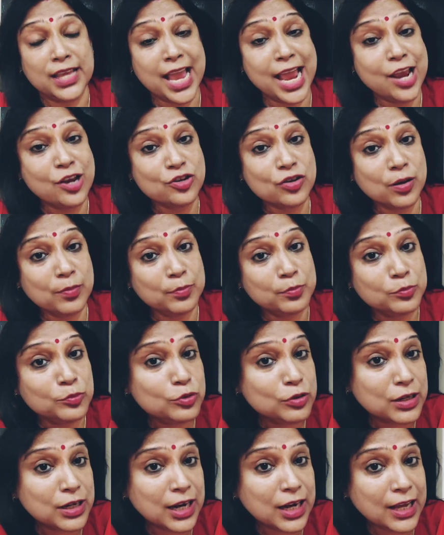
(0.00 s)
এইসব
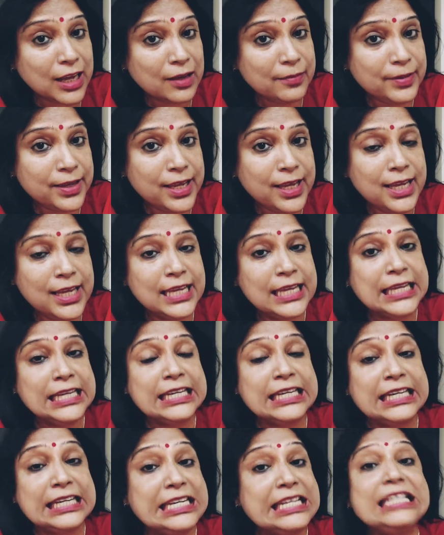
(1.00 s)
মুখ লাগাবে
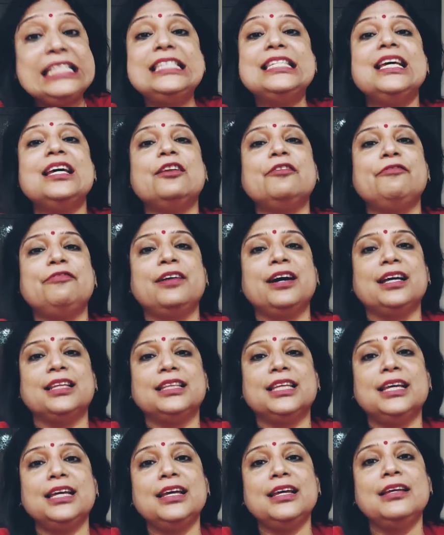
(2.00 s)
নিজের
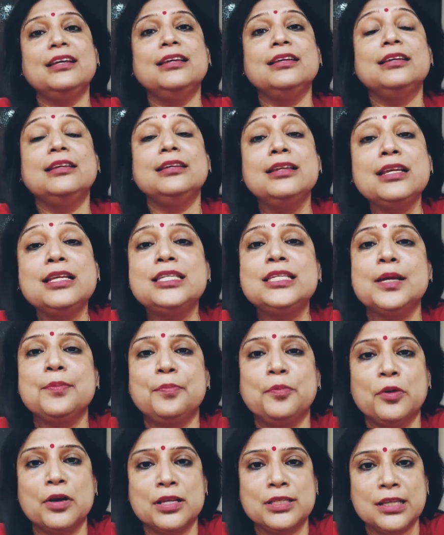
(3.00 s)
ফাঁদে নিজে
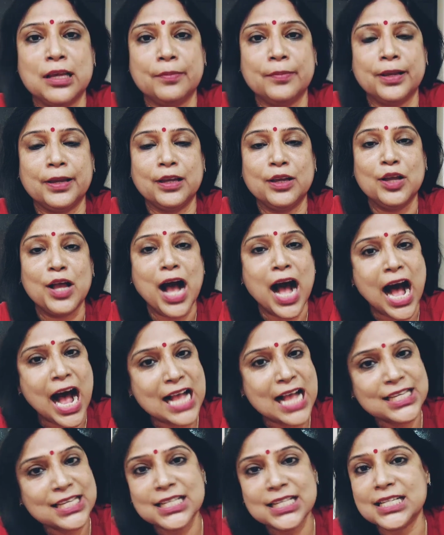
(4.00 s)
পড়ে যাবে
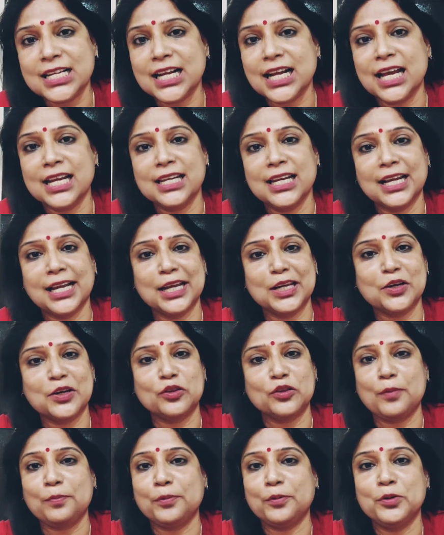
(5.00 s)
হাজার টাকার না কেটে
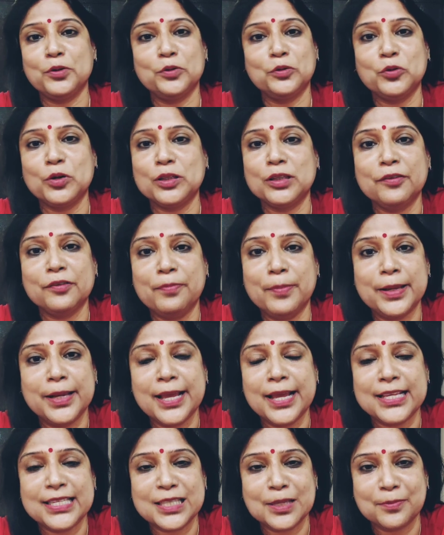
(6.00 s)
তখন কিন্তু ওখান থেকে
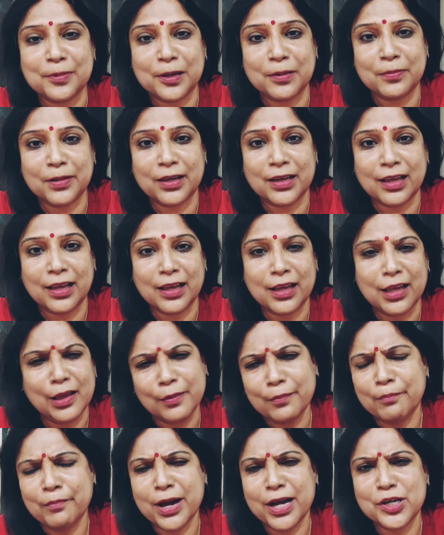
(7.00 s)
আসতে পারবে না
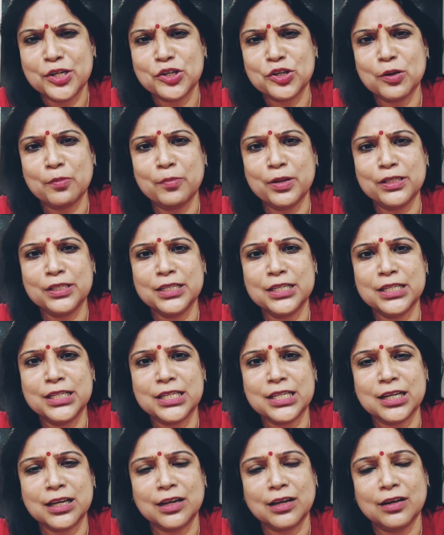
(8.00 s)
মান সম্মান
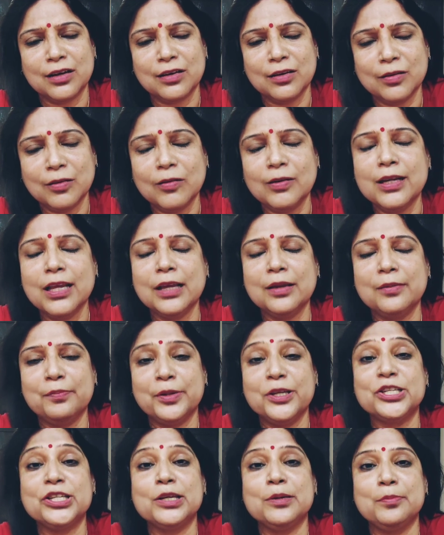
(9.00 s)
জিনিসটা অনেক
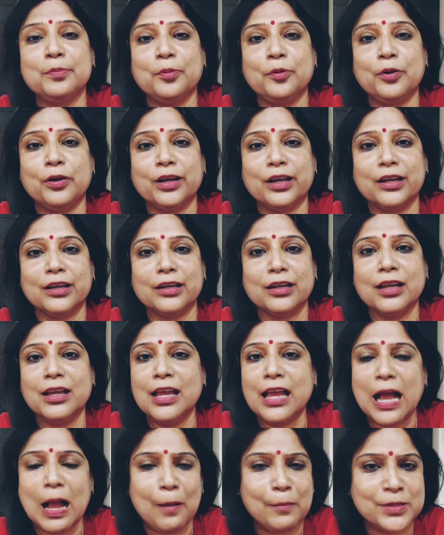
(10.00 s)
বেশি ইম্পর্ট্যান্ট
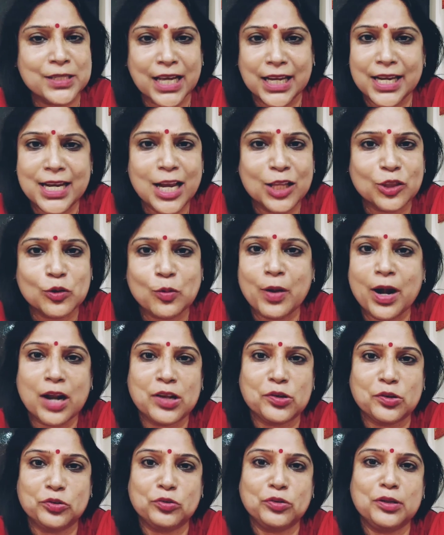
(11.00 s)
আমি জানি না তোমার
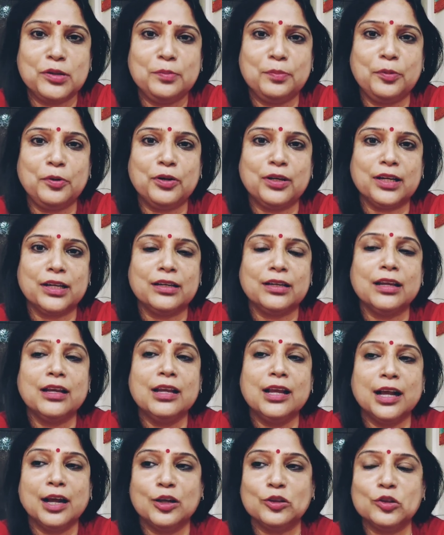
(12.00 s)
কাছে অতক্ষণ ইম্পর্ট্যান্ট
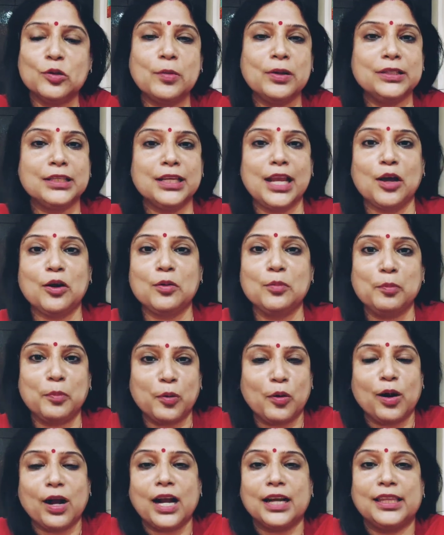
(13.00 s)
তোমাদের এখন
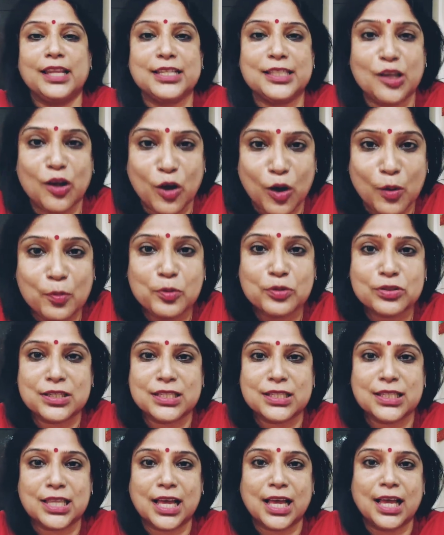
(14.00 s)
ব্লগারদের যা
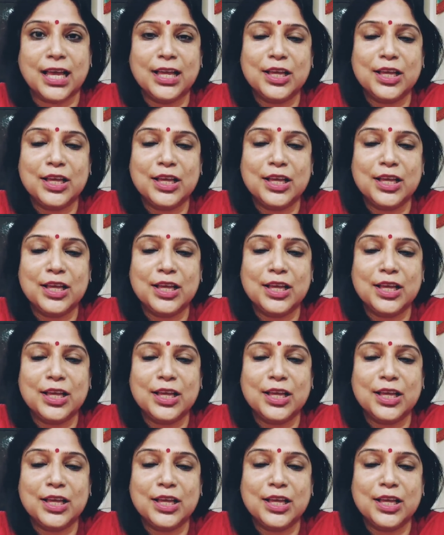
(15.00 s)
অবস্থা